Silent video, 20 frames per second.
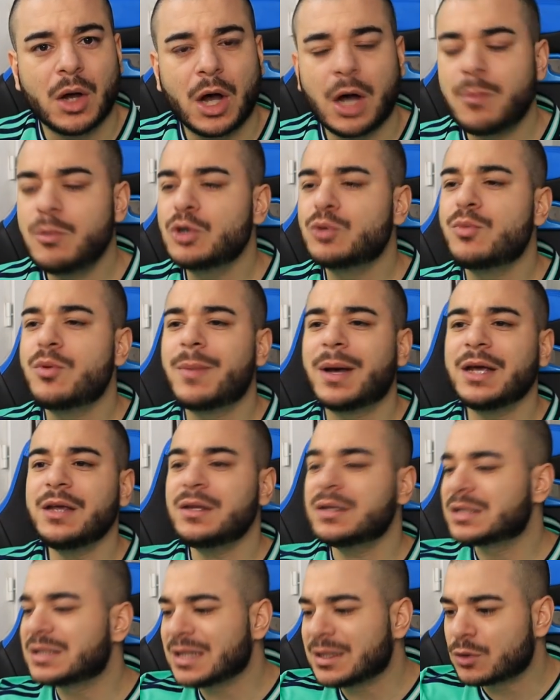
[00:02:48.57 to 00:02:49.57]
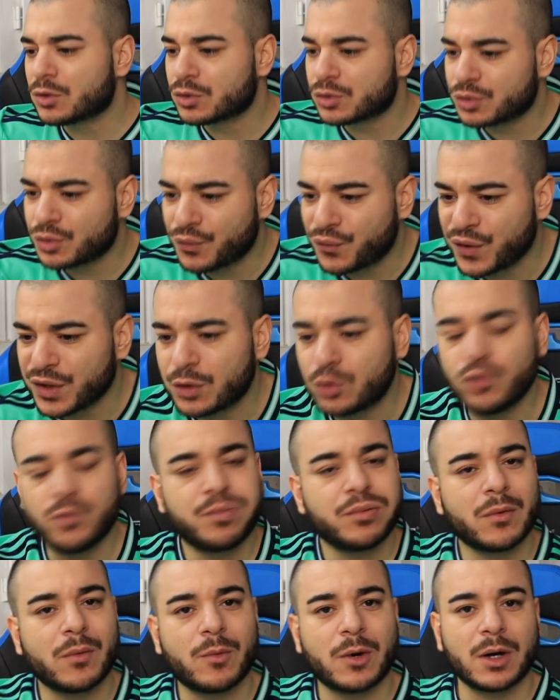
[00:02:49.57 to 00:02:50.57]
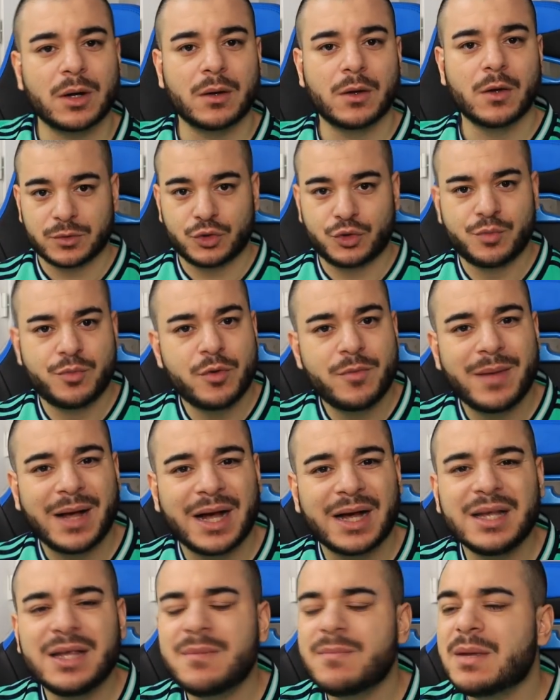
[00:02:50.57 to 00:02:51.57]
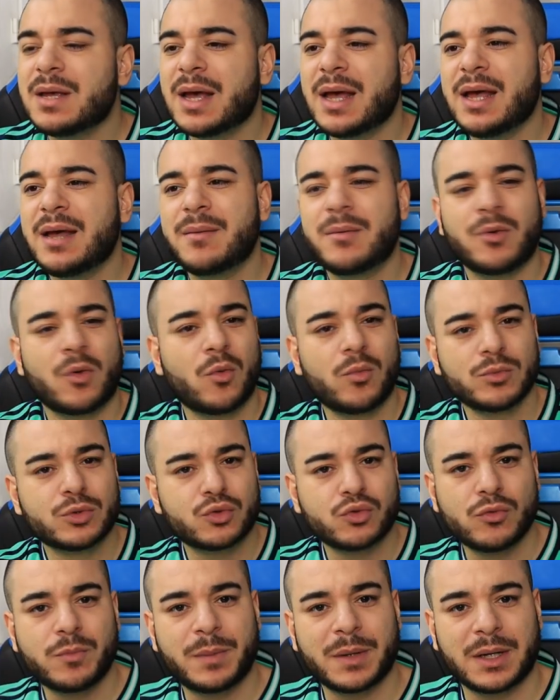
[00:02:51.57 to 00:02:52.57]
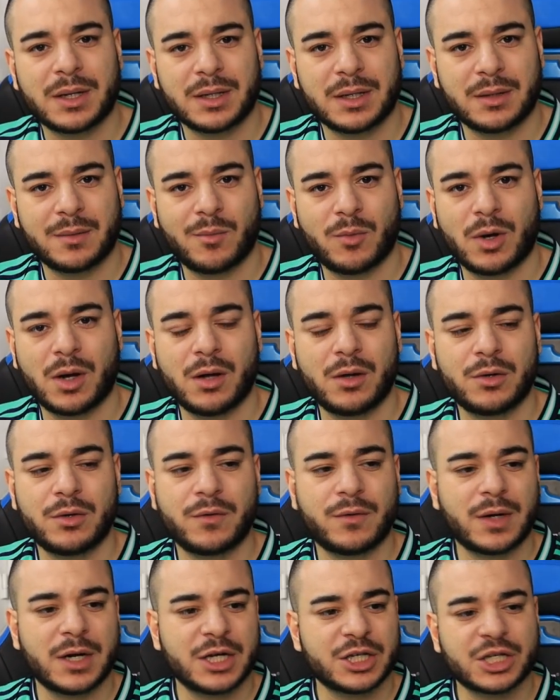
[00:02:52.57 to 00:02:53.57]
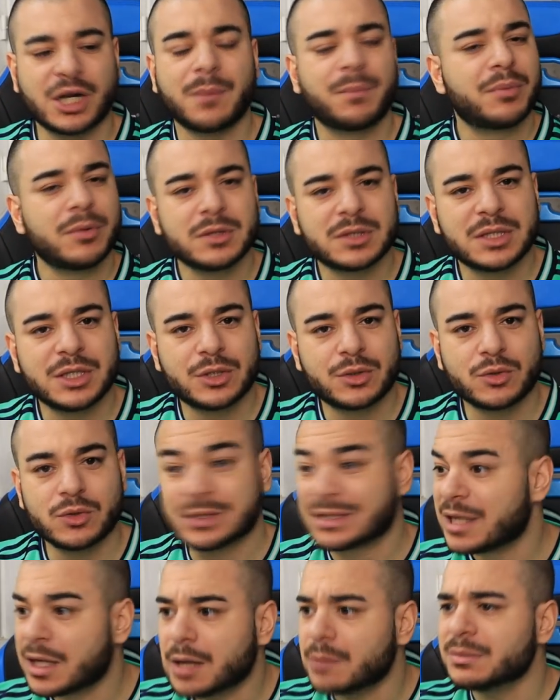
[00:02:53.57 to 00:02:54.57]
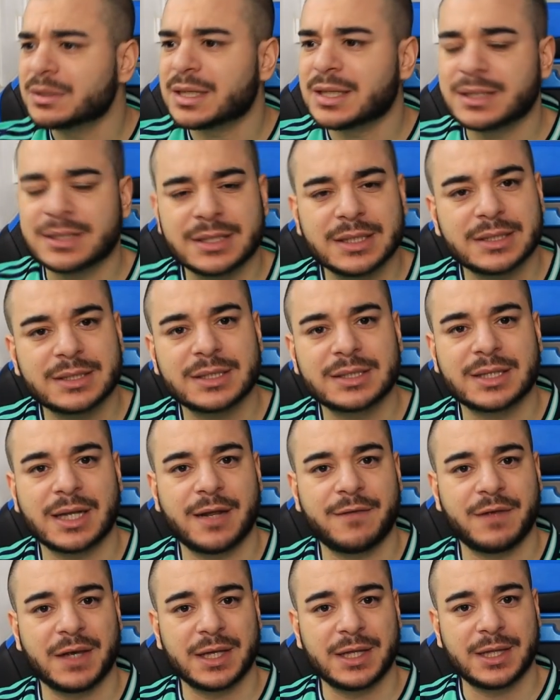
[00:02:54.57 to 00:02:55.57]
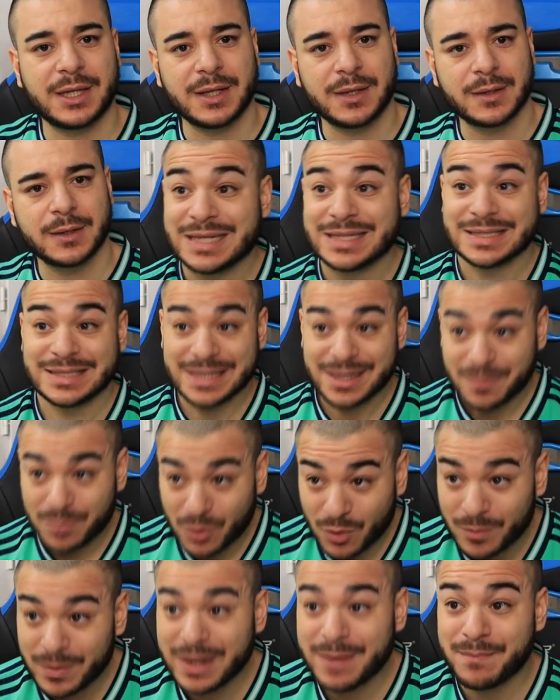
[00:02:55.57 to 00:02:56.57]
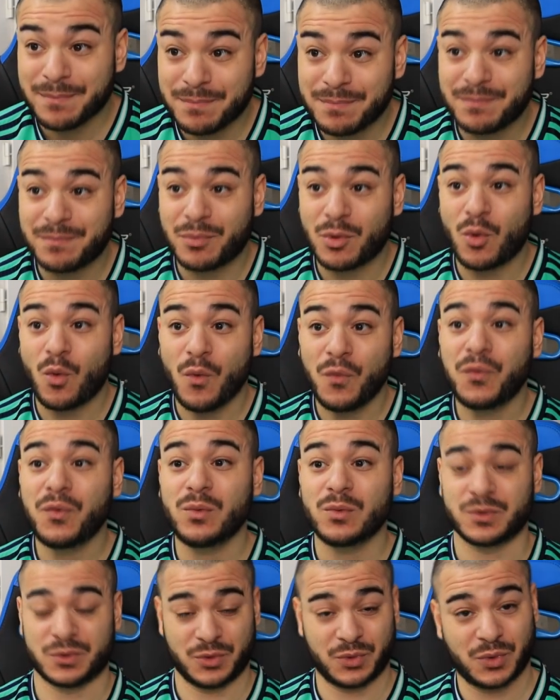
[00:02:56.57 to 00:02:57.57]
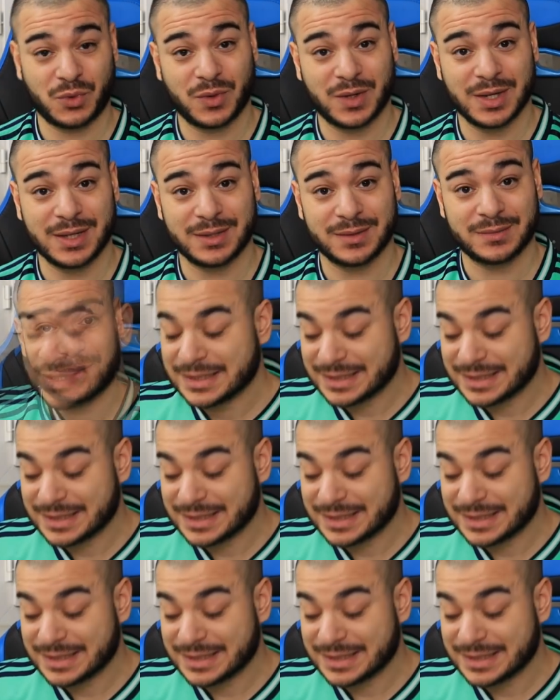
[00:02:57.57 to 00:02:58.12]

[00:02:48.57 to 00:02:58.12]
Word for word: Ah moi je me marie, c'est tu fais tout pour moi. Je me marie, mais eh, on me saoule pas. Hein. Moi, euh, voilà, j'impose des choses. C'est comme ça, c'est ça la vérité. C'est un problème profond ce truc-là.